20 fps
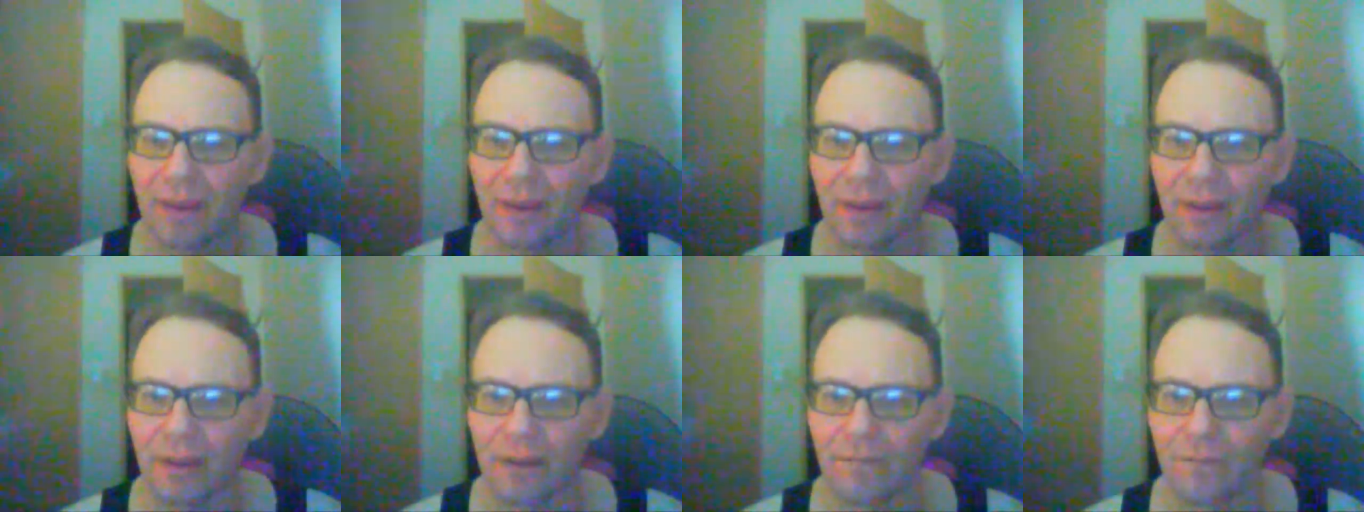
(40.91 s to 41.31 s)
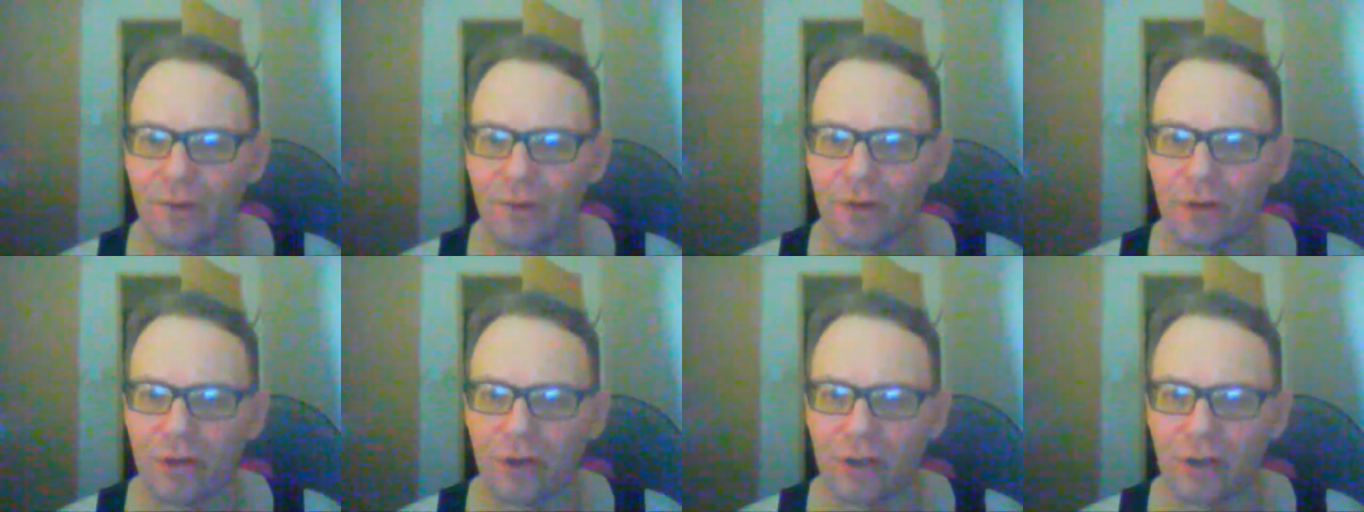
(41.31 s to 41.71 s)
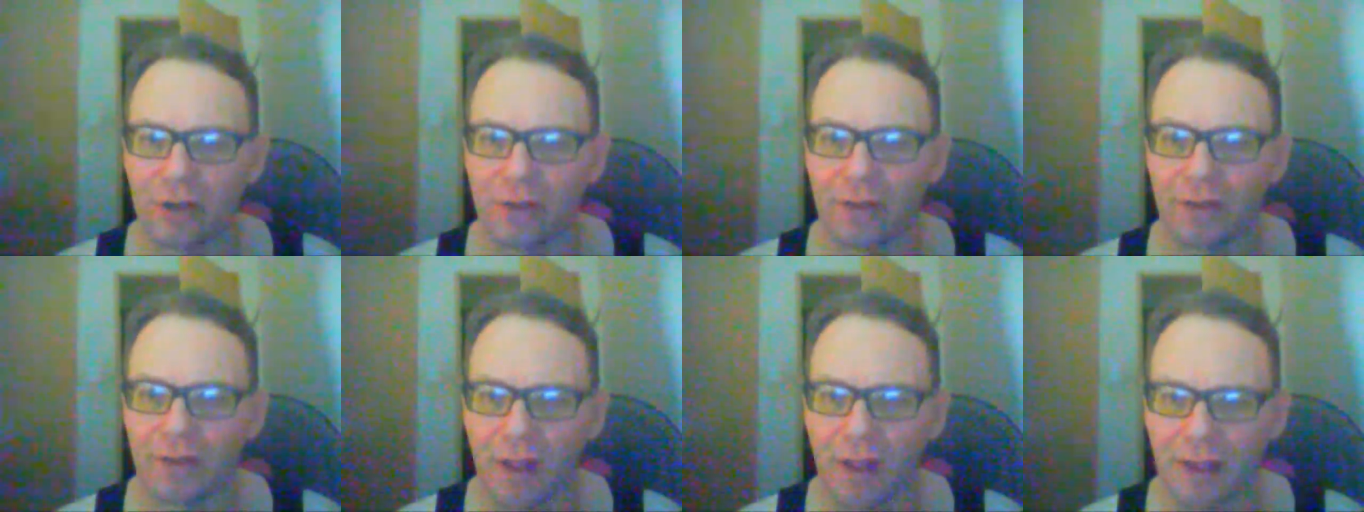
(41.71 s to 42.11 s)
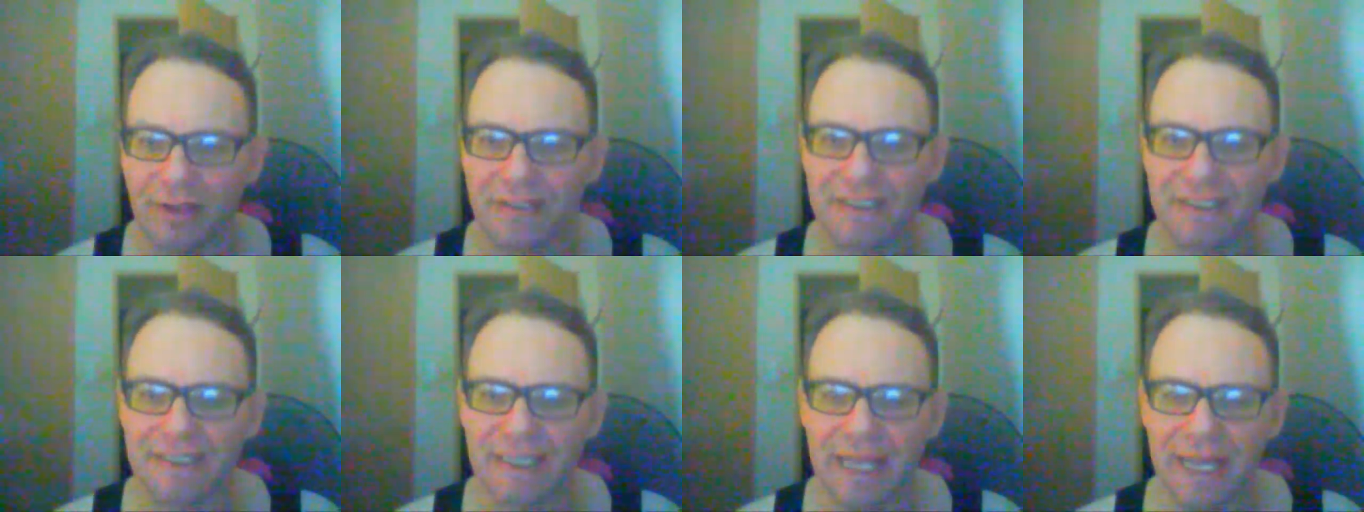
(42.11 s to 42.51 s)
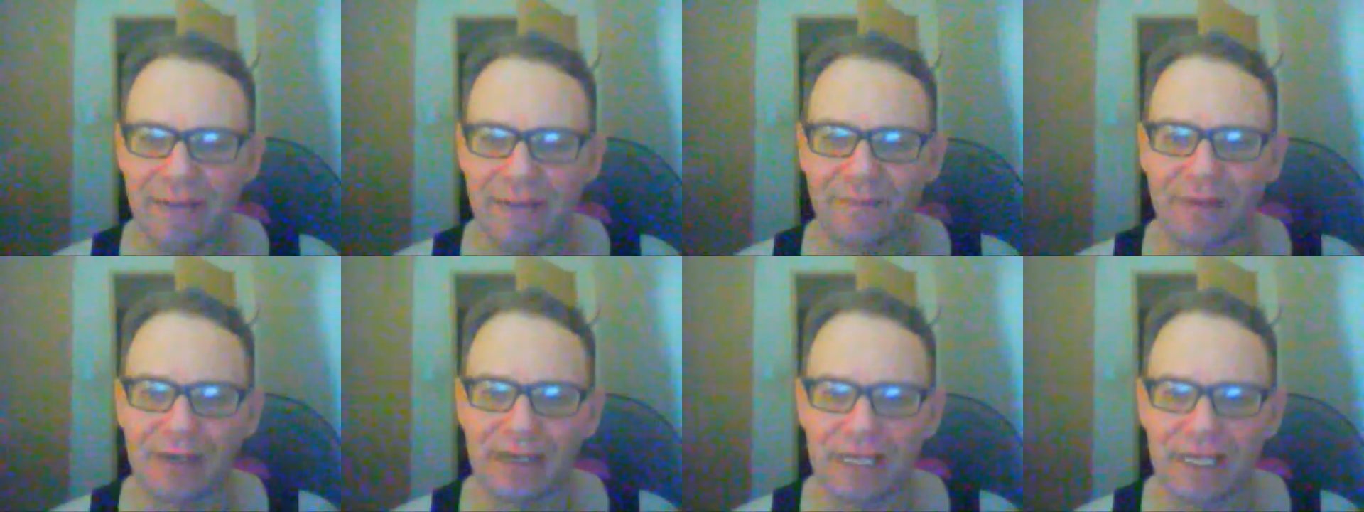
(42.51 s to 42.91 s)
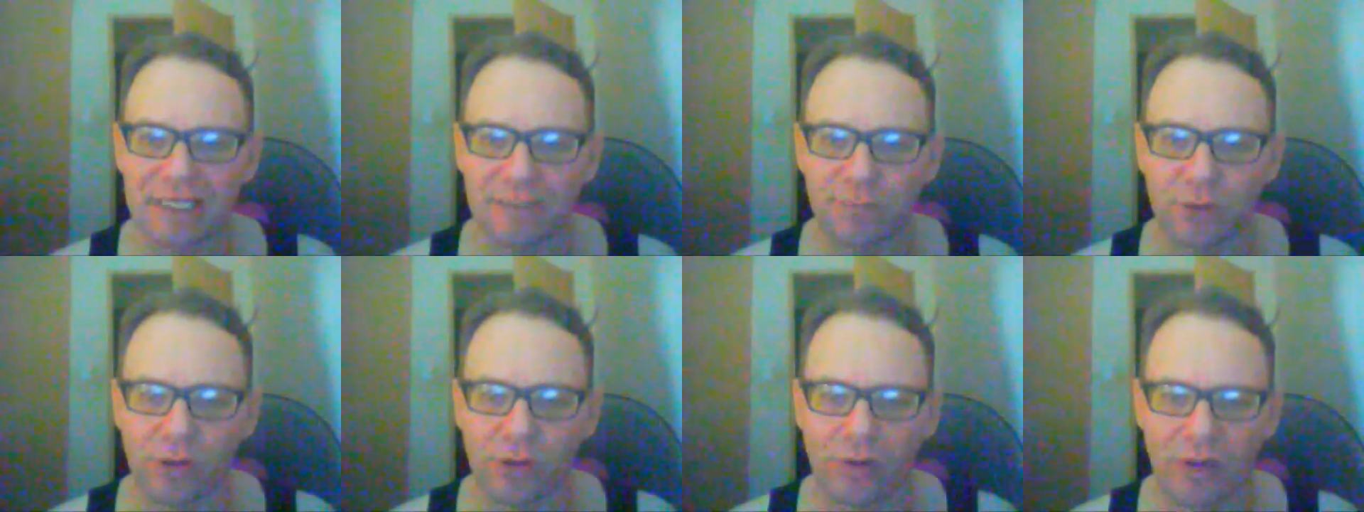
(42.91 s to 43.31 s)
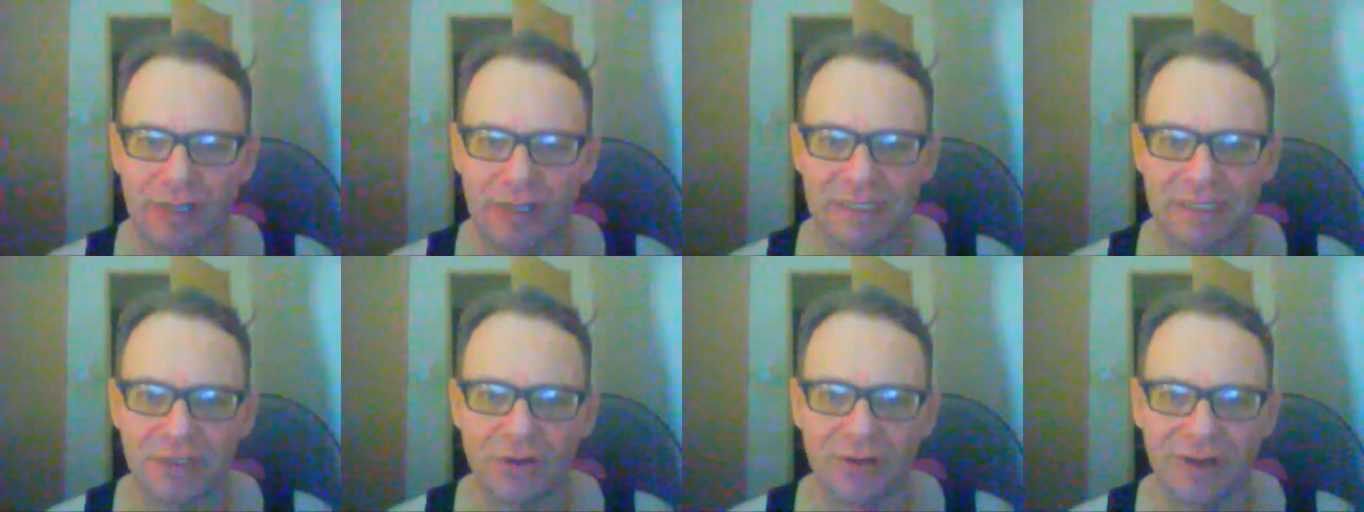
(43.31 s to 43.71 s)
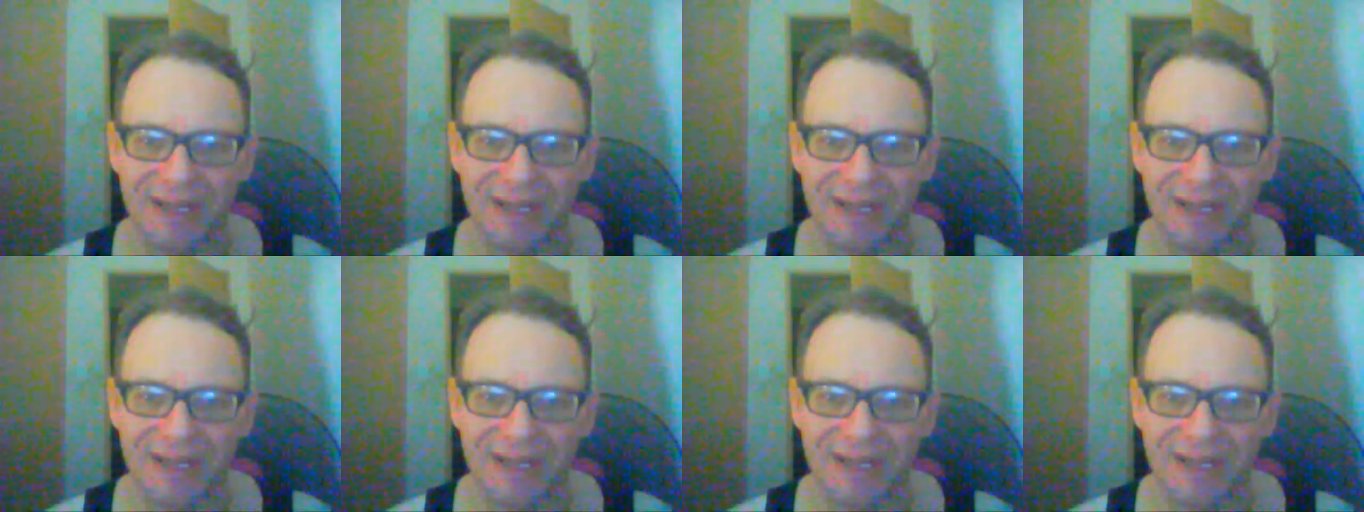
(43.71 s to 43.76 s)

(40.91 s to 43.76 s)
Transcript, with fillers: euh, veut relancer l'exploration